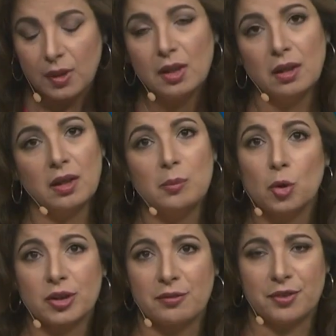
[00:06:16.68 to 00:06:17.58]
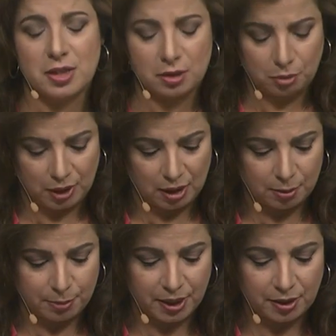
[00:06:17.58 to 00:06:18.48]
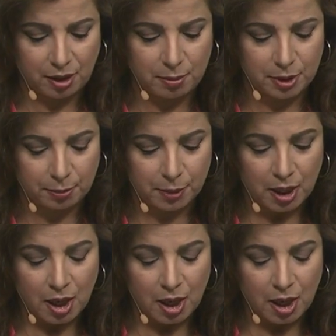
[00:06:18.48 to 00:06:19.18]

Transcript: آه، المختفيه دي كلها ربنا يرحم يا رب